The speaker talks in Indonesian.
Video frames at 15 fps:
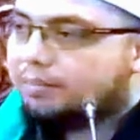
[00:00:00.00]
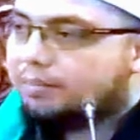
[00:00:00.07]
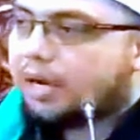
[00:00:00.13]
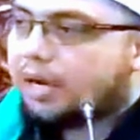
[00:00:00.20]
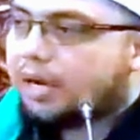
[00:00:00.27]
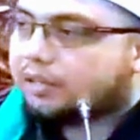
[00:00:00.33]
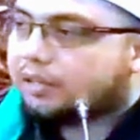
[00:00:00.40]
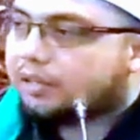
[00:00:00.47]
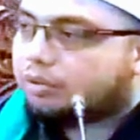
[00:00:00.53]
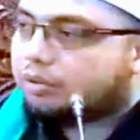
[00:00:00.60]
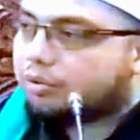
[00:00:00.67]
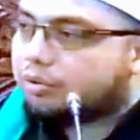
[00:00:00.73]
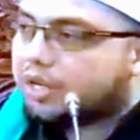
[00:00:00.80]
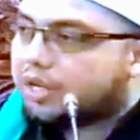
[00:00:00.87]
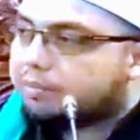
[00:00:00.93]
maka
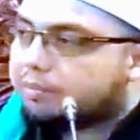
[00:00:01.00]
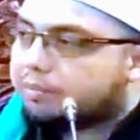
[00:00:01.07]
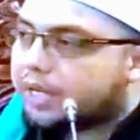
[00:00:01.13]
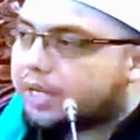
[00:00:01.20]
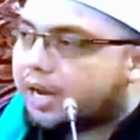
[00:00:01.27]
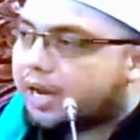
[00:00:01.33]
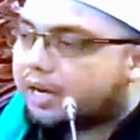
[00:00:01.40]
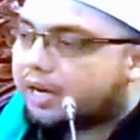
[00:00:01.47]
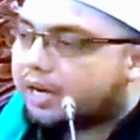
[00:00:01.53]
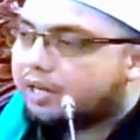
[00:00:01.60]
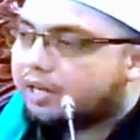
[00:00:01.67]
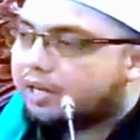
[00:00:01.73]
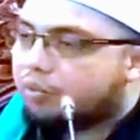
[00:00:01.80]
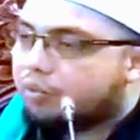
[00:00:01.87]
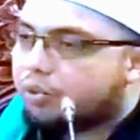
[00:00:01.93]
tentunya pian akan
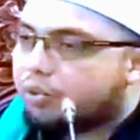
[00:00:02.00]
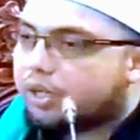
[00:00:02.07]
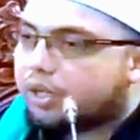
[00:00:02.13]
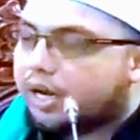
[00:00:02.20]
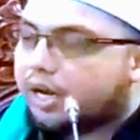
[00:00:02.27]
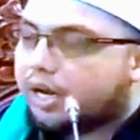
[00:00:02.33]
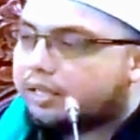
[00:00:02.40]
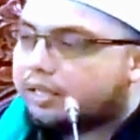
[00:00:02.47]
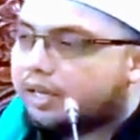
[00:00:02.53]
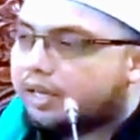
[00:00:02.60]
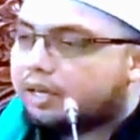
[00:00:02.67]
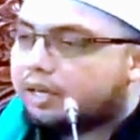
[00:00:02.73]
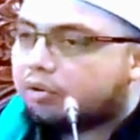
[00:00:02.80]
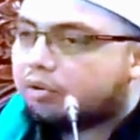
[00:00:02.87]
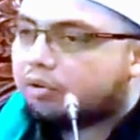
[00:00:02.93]
dikumpulkan
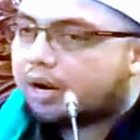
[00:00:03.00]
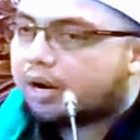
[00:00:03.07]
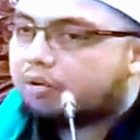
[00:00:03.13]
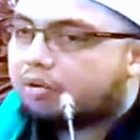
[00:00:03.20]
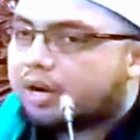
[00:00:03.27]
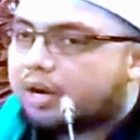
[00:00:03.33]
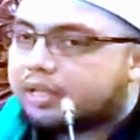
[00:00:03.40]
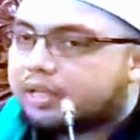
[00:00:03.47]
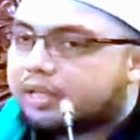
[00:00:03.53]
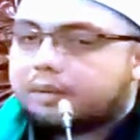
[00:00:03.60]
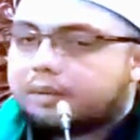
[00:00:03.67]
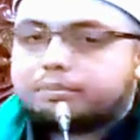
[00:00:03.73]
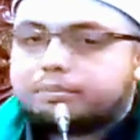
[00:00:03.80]
dengan orang-orang yang